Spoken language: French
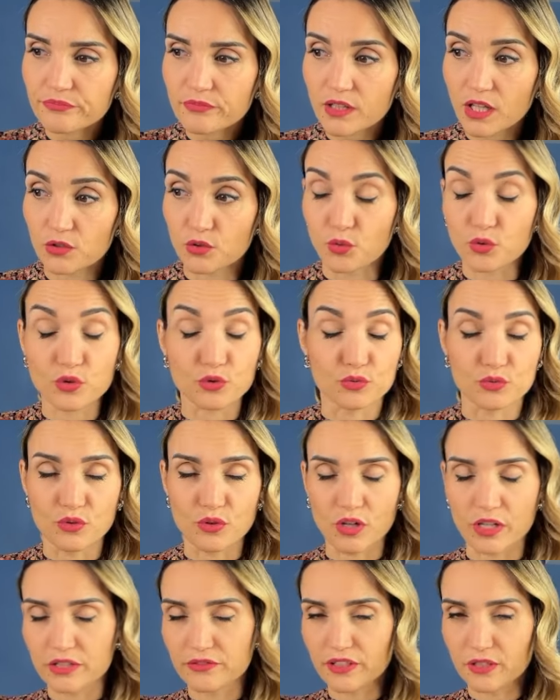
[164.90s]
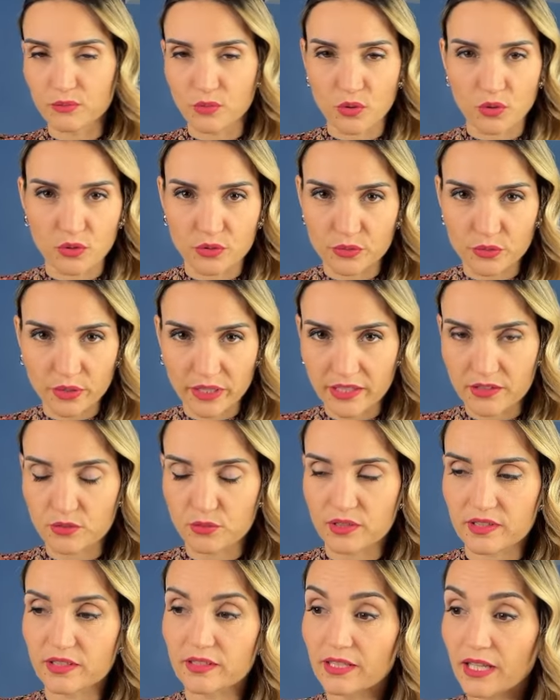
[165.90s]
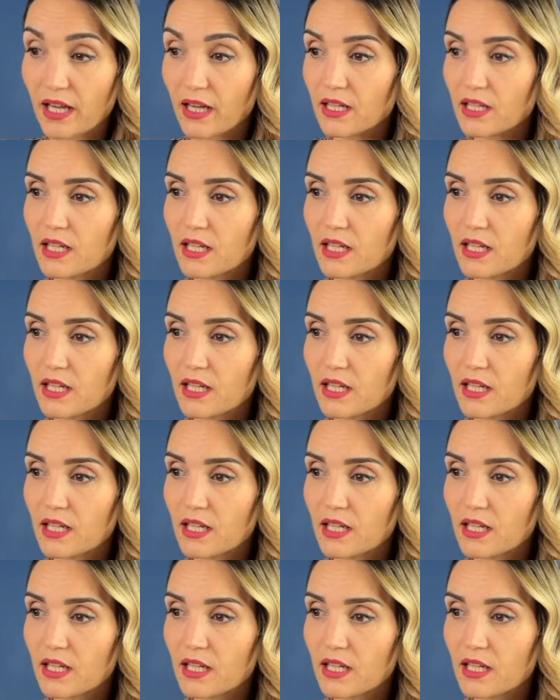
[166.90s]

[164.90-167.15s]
donc un événement de réseau, etc.